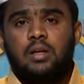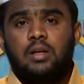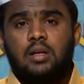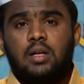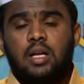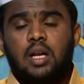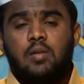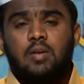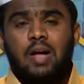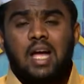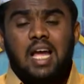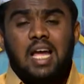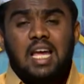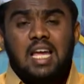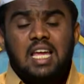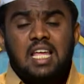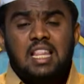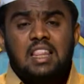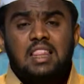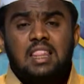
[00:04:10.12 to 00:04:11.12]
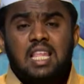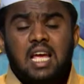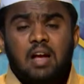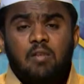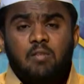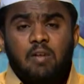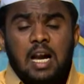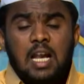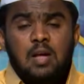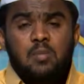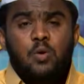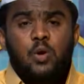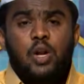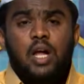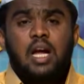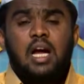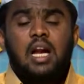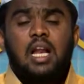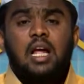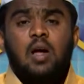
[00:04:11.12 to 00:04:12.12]
எனவே இந்த
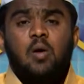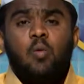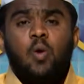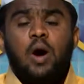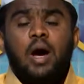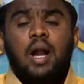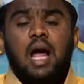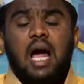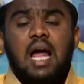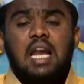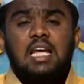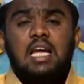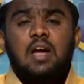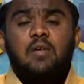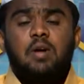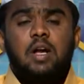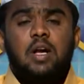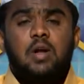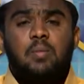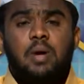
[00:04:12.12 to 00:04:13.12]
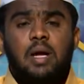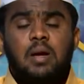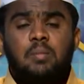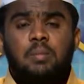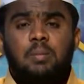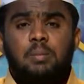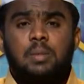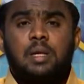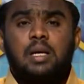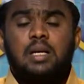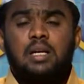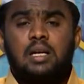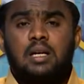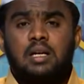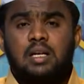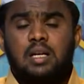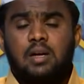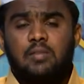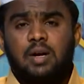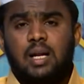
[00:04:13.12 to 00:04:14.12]
வழிமுறைகளை எவ்வாறு அறிய வேண்டும்
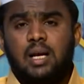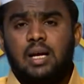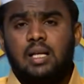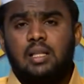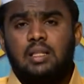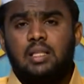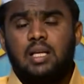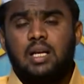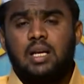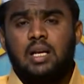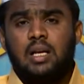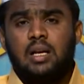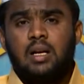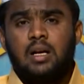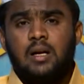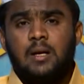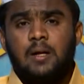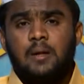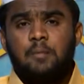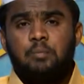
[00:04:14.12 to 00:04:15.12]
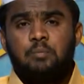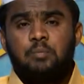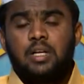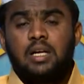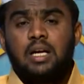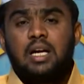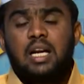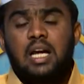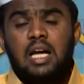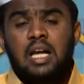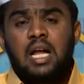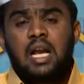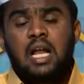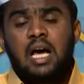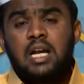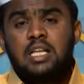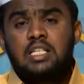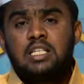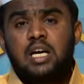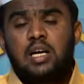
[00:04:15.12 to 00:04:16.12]
என்கின்ற விடயத்தில் இறைகள்
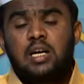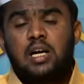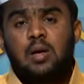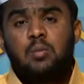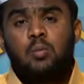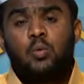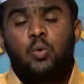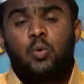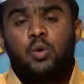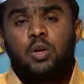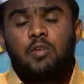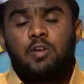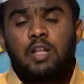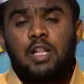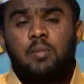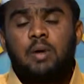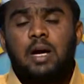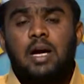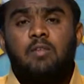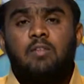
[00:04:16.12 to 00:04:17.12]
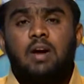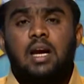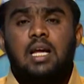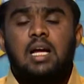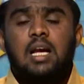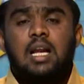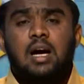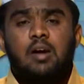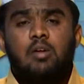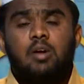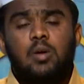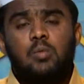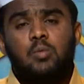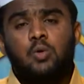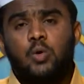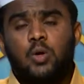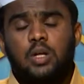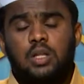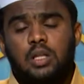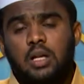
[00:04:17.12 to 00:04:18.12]
அறிஞர்கள் மூன்று விதமான வழிகளை அவர்கள்
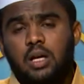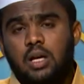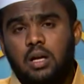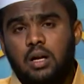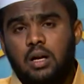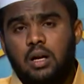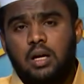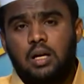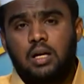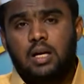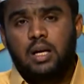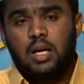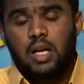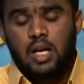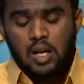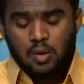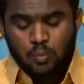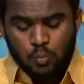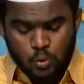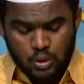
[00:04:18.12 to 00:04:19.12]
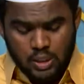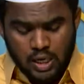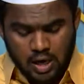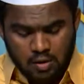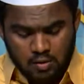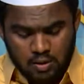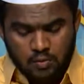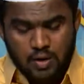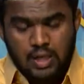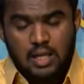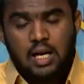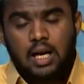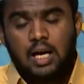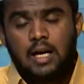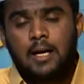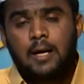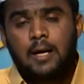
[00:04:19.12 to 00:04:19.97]
முன்வைத்திருக்கின்றார்கள் முதலாவது வழியாக